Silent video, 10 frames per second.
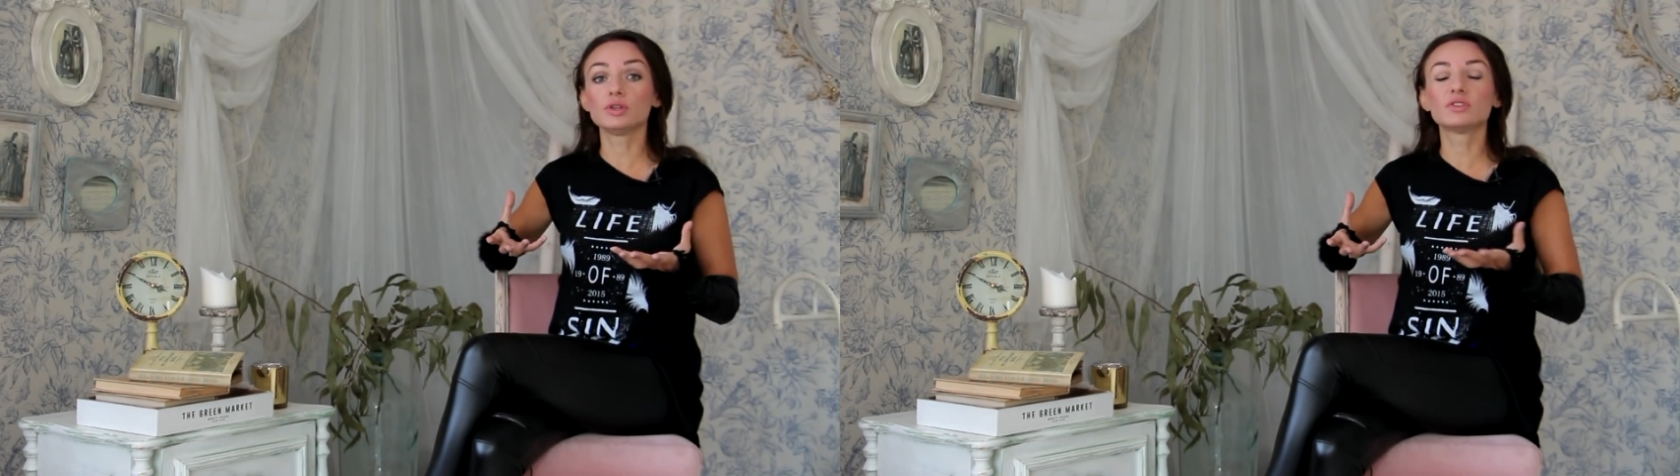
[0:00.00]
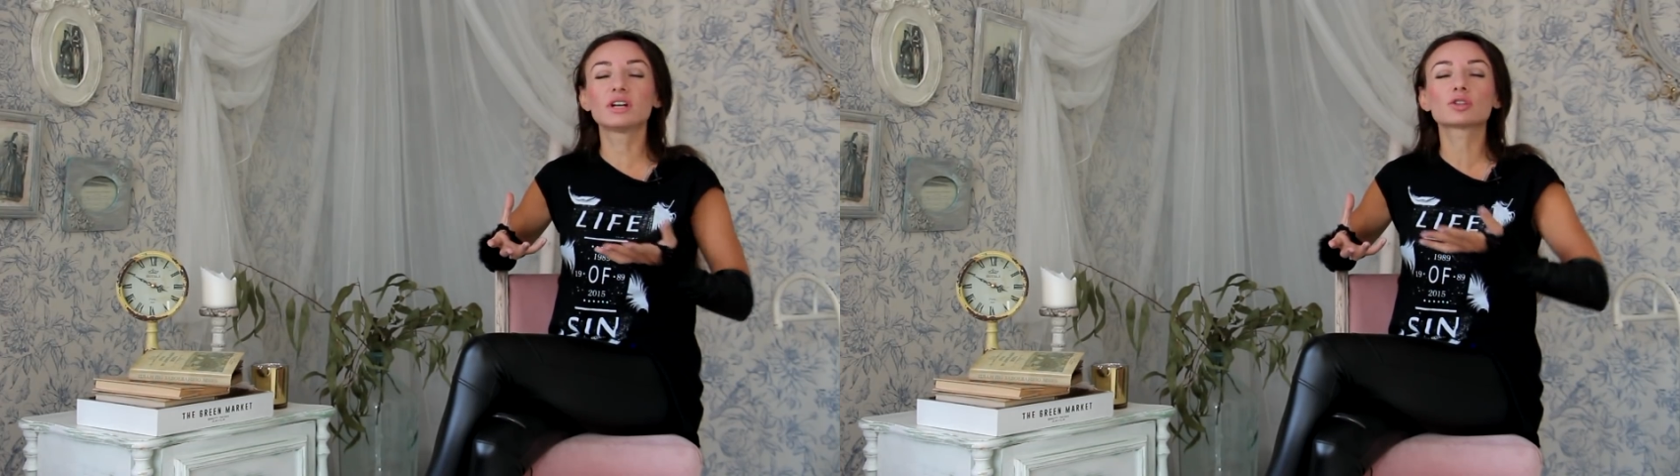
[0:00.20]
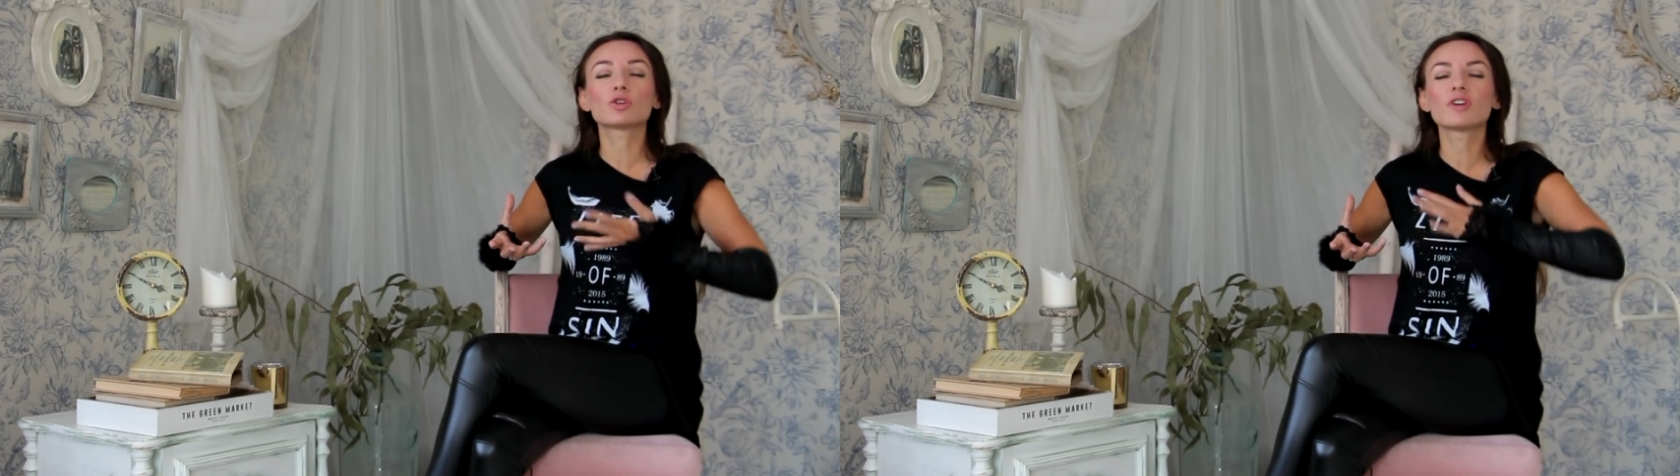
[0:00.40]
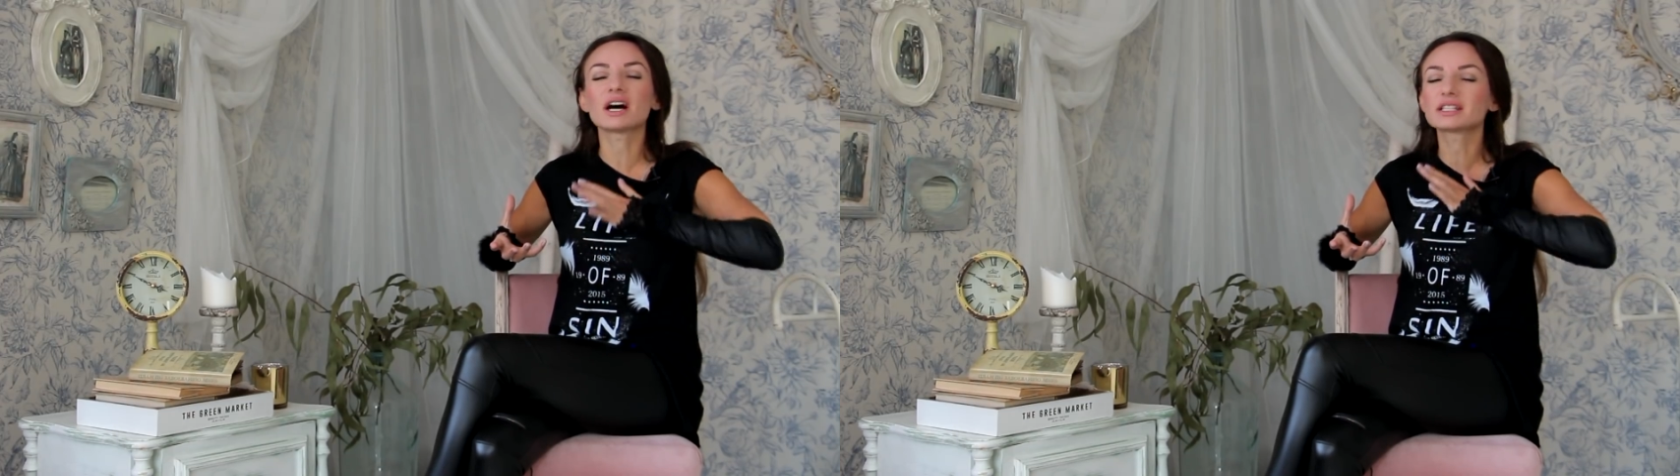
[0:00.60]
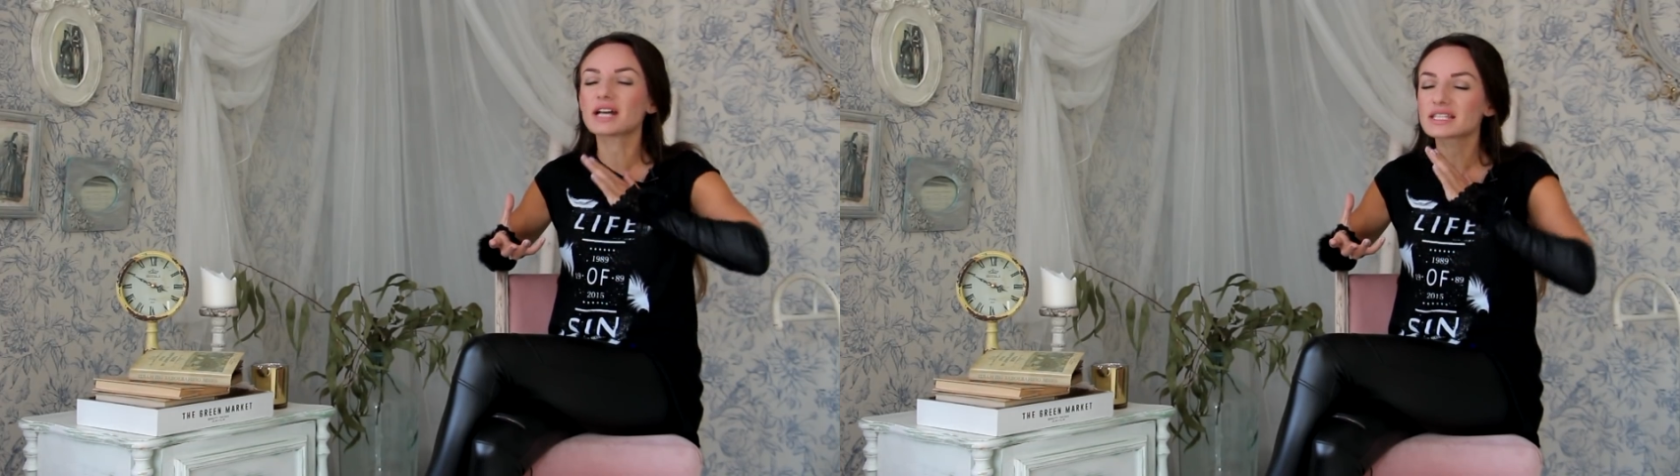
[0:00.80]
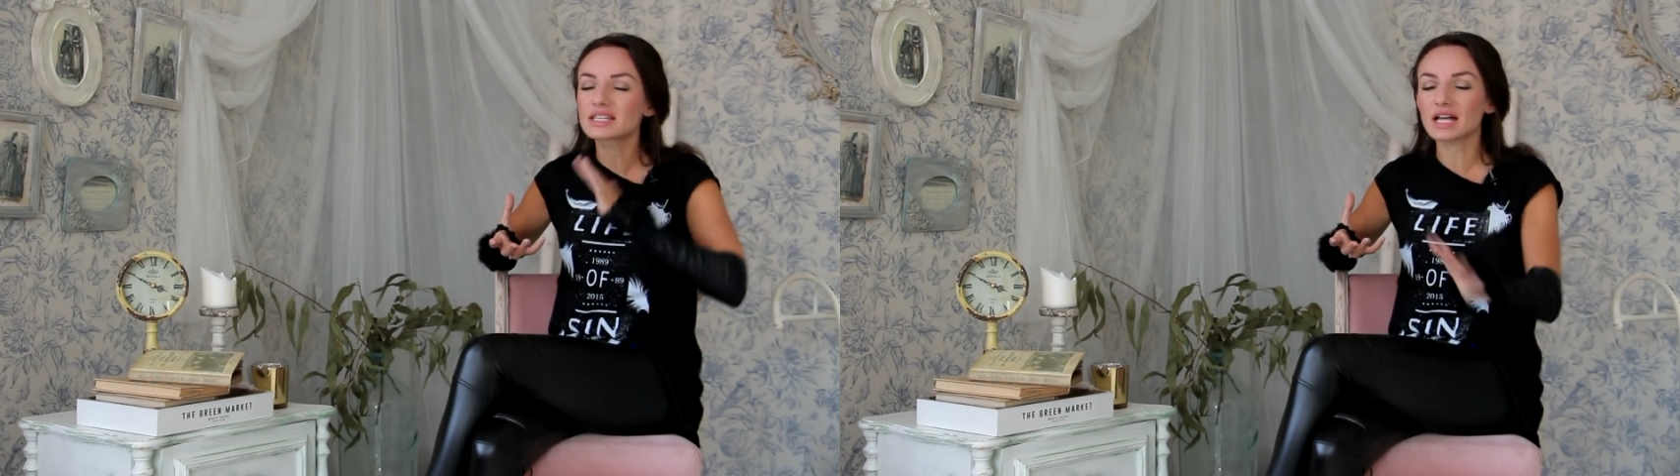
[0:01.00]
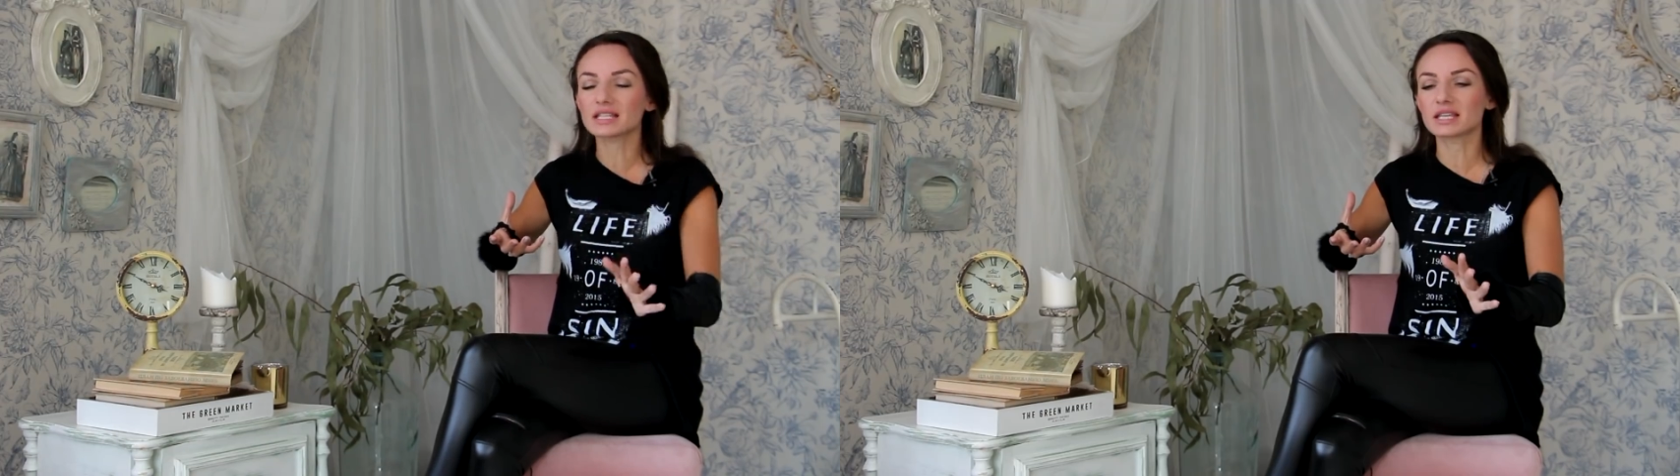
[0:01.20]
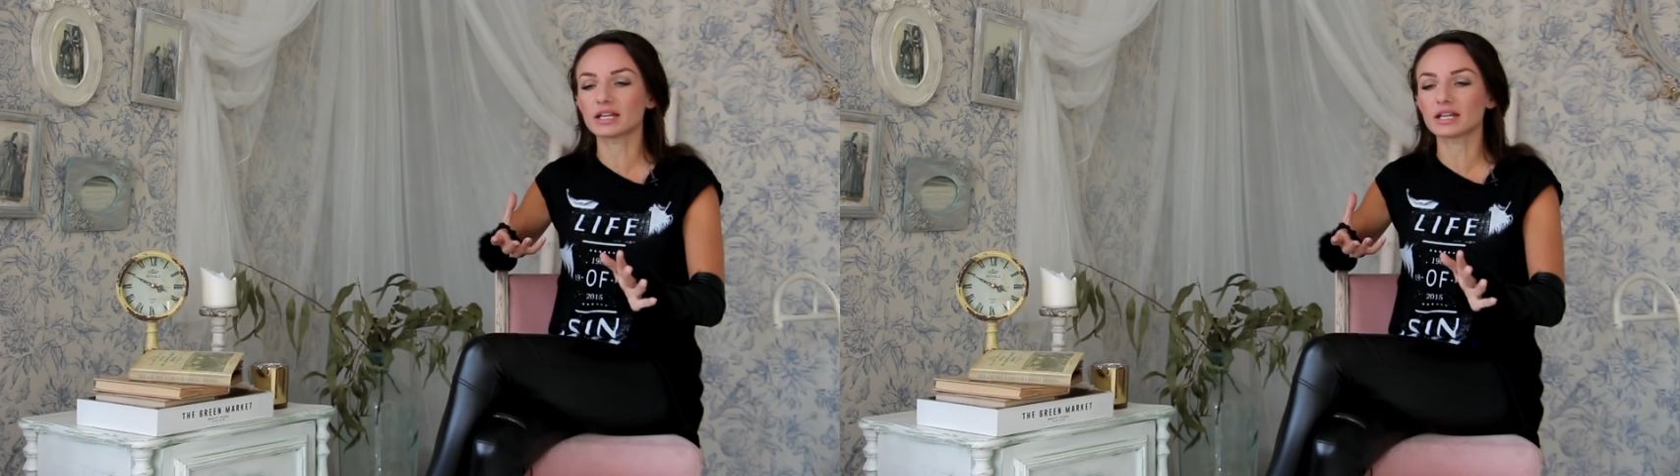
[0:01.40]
и вы готовы отказаться